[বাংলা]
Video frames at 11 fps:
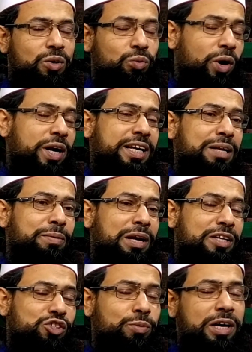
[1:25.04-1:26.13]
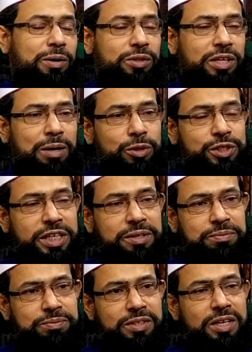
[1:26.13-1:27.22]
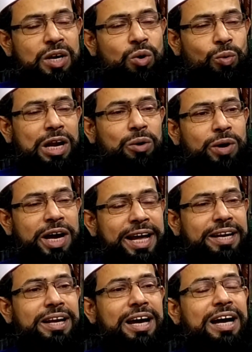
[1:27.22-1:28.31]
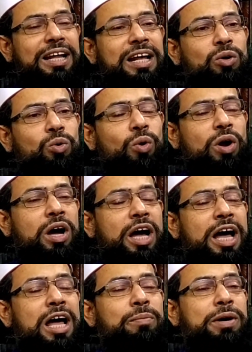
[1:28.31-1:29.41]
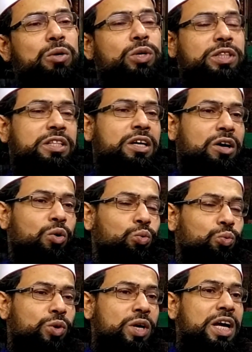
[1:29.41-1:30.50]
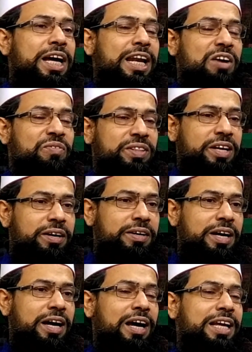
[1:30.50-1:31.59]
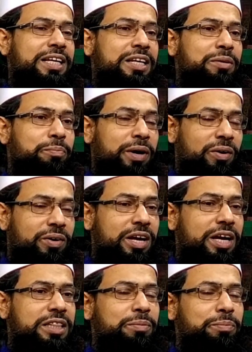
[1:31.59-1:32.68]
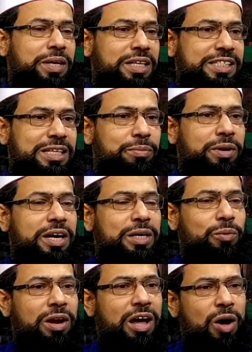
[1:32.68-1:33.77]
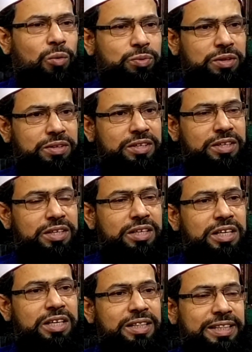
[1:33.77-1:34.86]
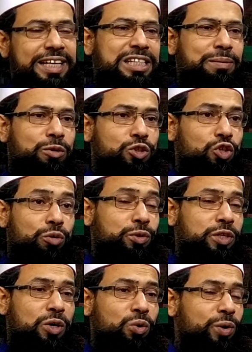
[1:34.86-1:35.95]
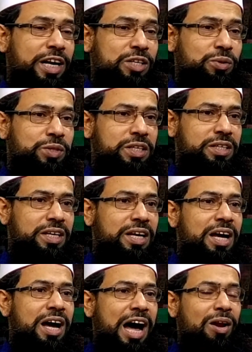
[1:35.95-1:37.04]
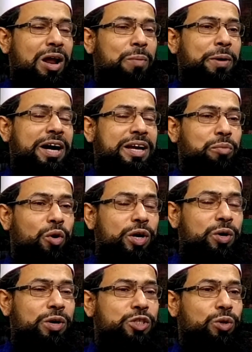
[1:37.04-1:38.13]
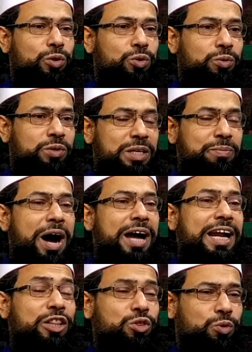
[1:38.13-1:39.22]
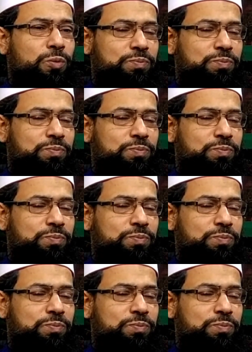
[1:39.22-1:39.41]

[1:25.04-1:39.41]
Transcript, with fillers: কোরআনে করিম আল্লাহ সুবাহ তালা বলছেন ওয়ালাউ আন আহলাল কোরআ আমানু ওয়াত্তাকাউ লাফাতাহনা আলাইহিম বারাকাতিম মিনাস সামাই ওয়াল আরদ দেশ এবং জনপদের লোকেরা যদি আল্লাহ পাককে ভয় করে চলতো ইমান আনতো